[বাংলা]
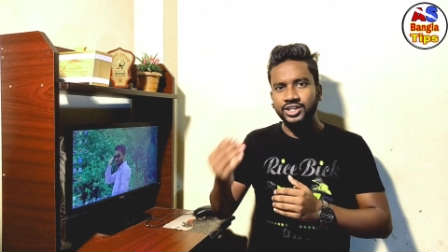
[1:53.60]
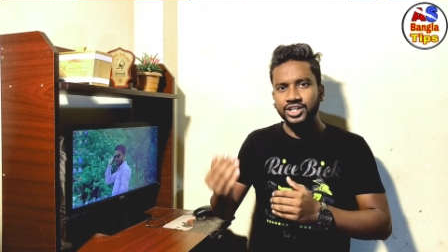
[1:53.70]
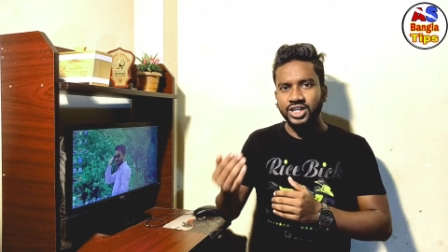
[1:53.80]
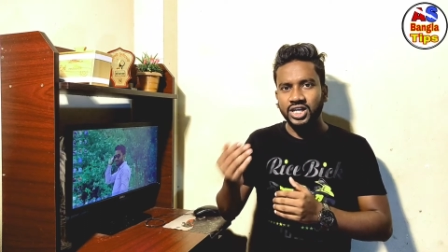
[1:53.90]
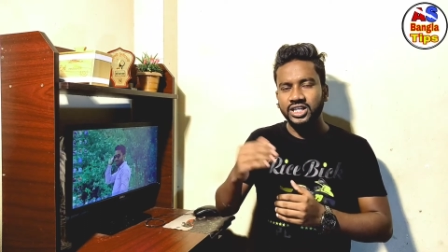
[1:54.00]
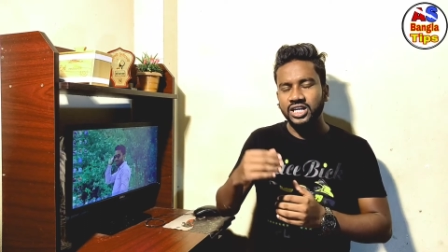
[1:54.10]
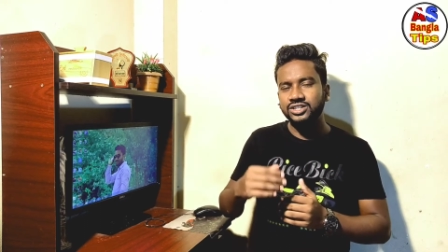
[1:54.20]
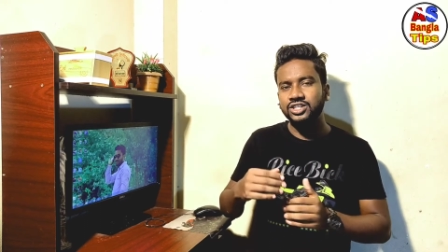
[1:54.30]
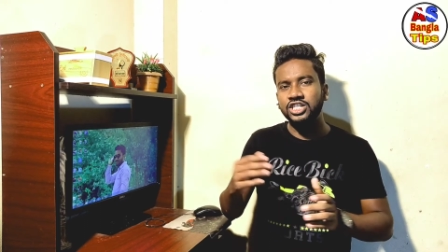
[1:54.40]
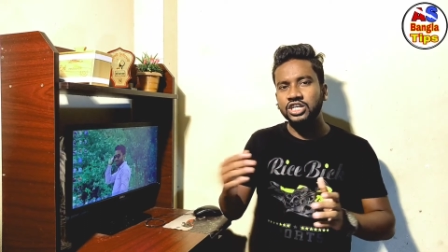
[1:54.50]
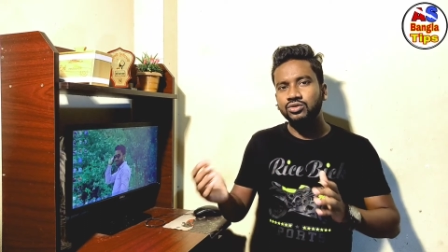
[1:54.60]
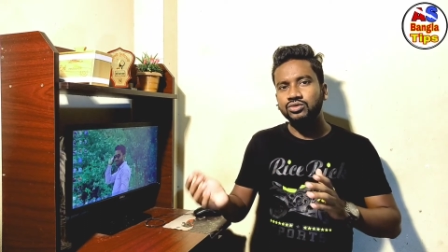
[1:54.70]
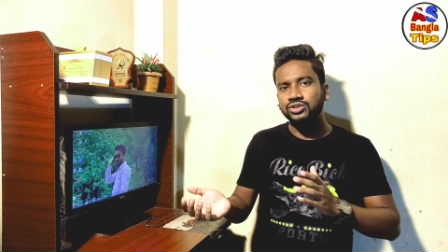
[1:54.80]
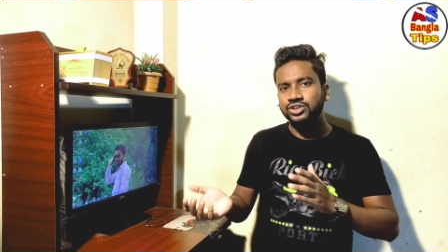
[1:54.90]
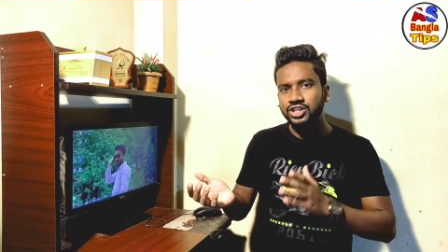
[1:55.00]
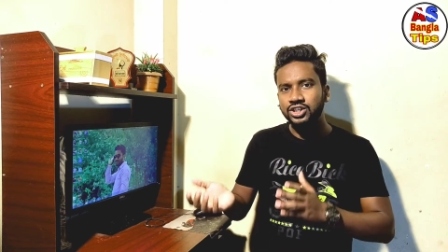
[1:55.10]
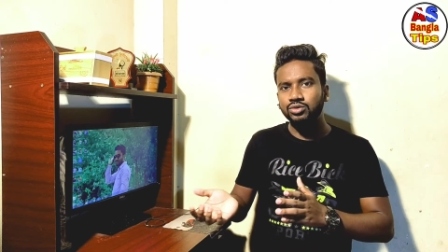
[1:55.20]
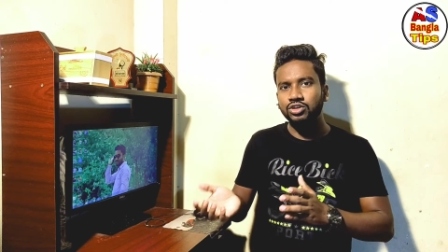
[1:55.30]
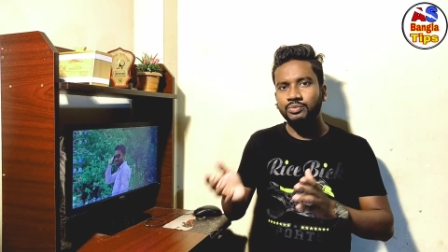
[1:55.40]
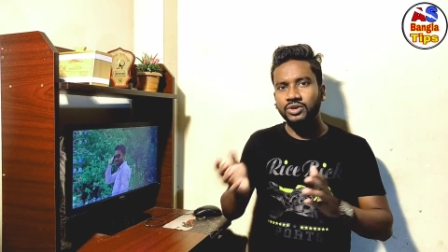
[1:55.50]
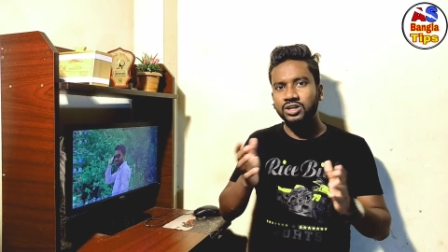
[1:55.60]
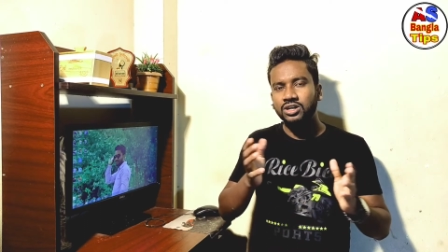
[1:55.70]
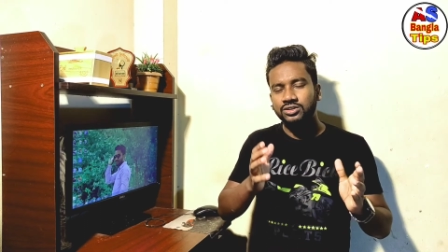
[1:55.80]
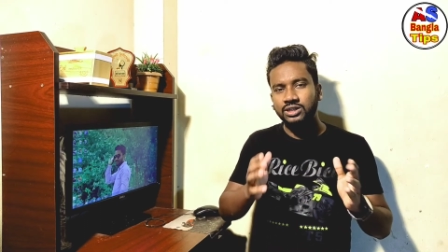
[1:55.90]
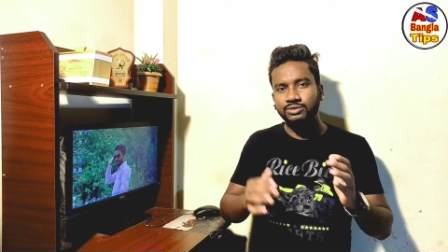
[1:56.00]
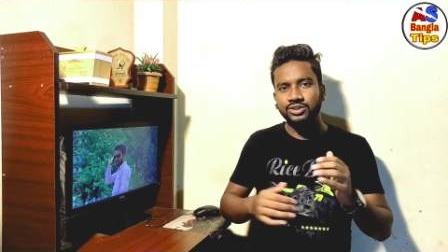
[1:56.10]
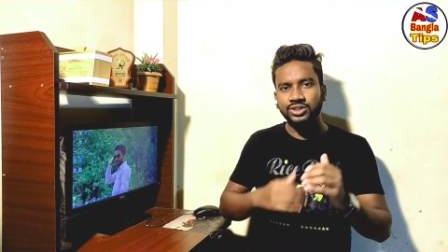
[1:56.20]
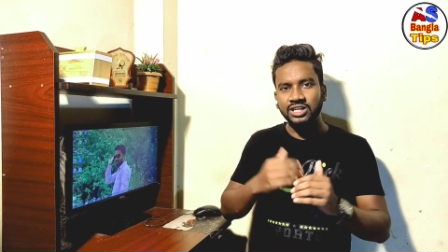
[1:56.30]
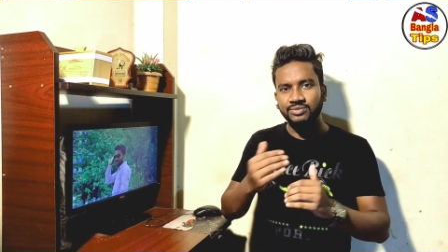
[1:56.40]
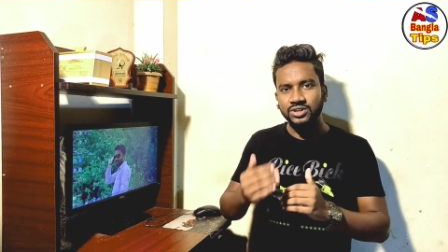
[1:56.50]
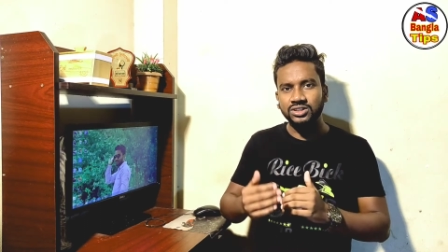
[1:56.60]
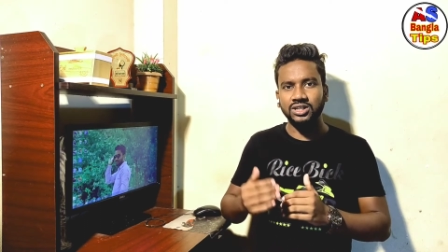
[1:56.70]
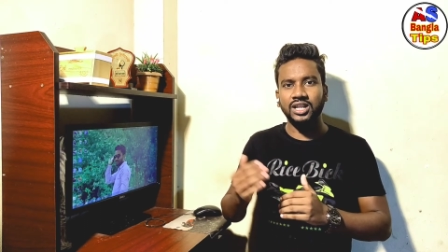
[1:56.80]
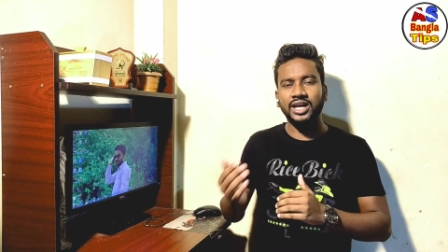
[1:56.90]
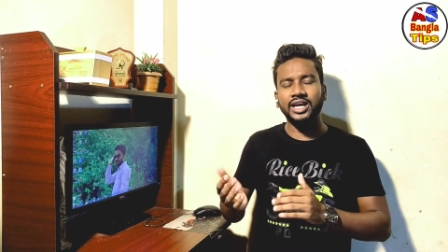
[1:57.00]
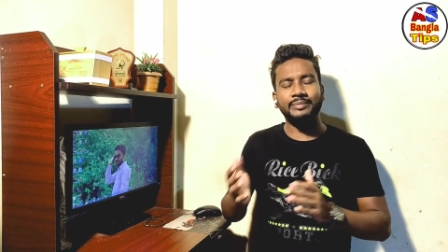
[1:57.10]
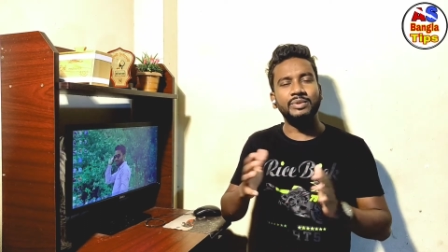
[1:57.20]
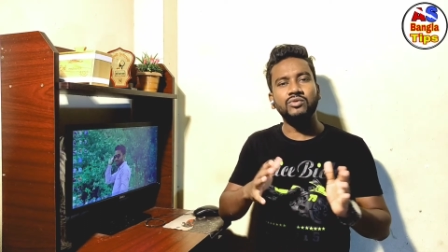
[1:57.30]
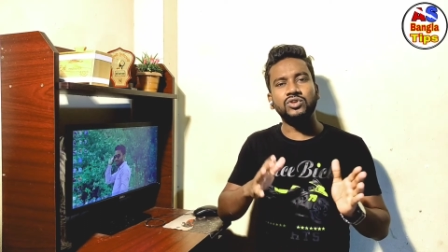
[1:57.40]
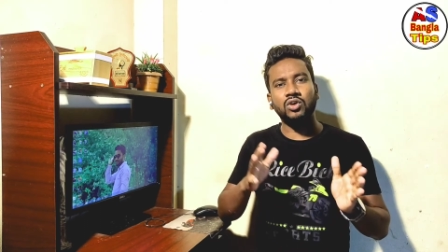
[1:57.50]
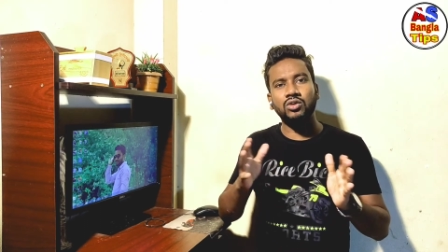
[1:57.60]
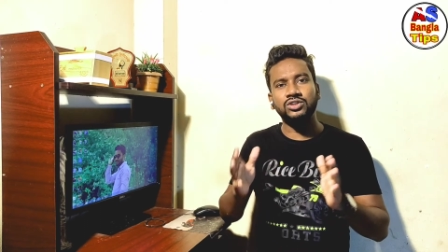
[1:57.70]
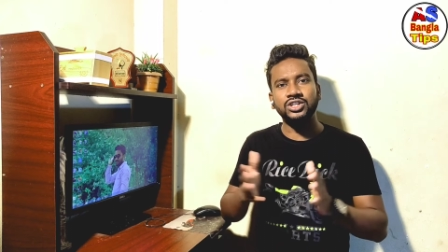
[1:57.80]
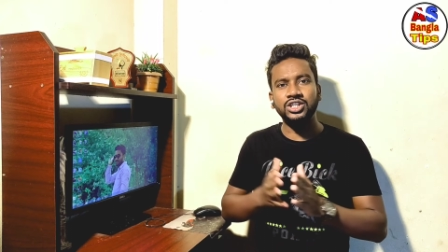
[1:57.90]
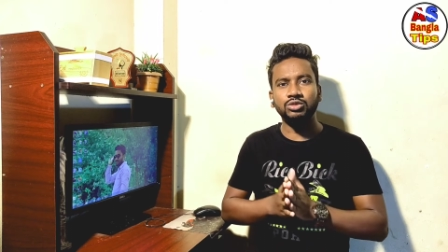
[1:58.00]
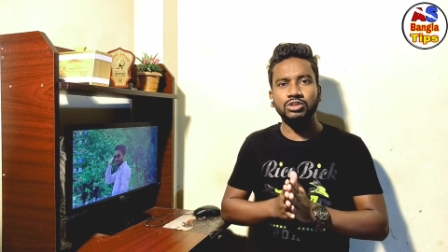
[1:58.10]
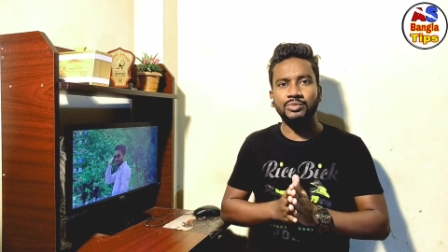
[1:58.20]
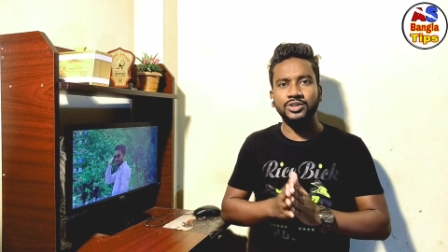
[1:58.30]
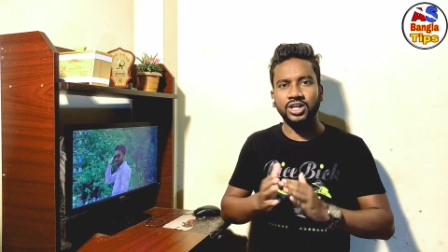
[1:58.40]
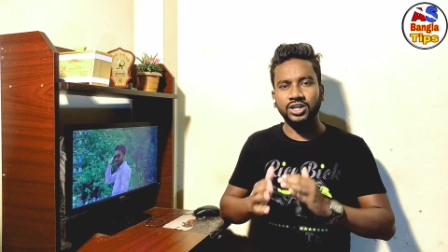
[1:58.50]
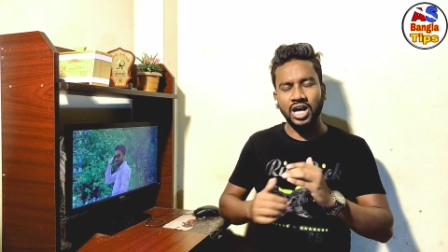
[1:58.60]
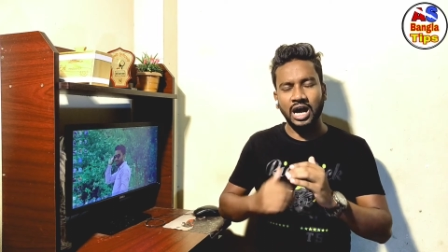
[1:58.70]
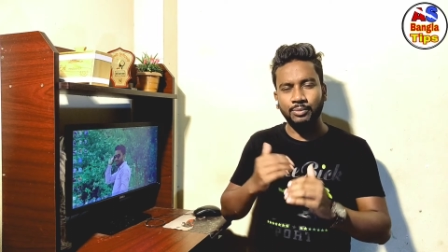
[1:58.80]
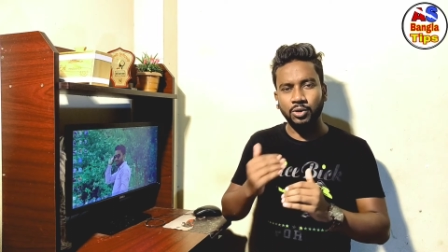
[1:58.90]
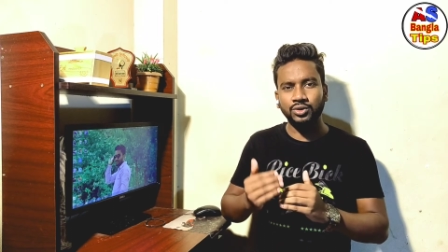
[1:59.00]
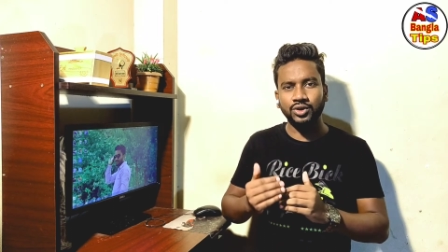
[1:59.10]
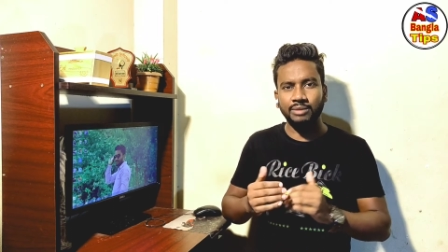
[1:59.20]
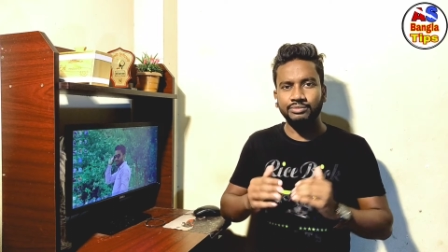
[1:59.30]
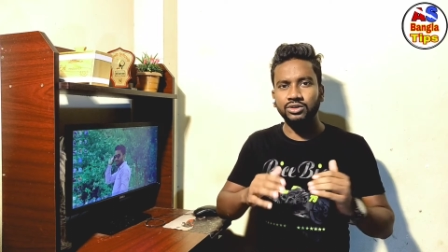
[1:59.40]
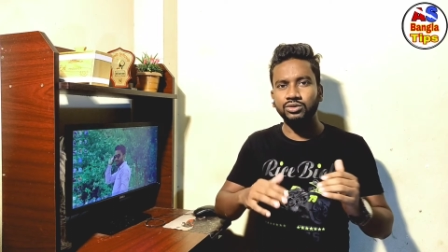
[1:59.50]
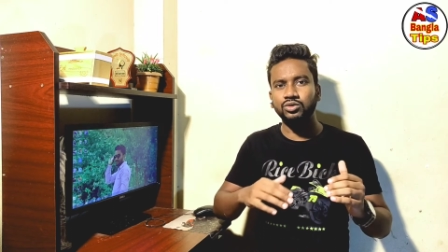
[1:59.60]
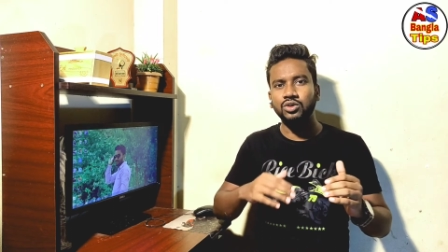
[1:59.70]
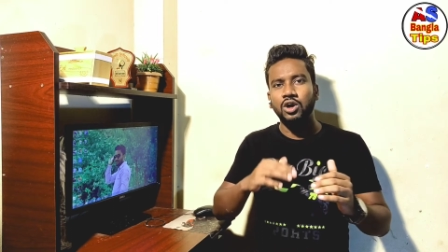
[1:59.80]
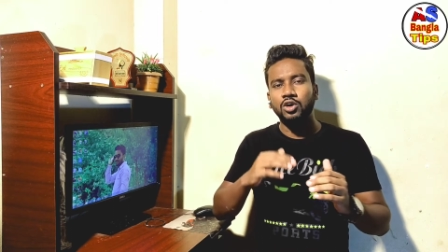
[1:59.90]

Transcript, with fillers: টি শার্ট গেঞ্জি যে কোনো জিনিস কিন্তু আপনার যেমন থ্রি পিস লেহেঙ্গা বিভিন্ন ধরনের জিনিস কিন্তু আপনি সেখানে আপলোড করে আপনি কিন্তু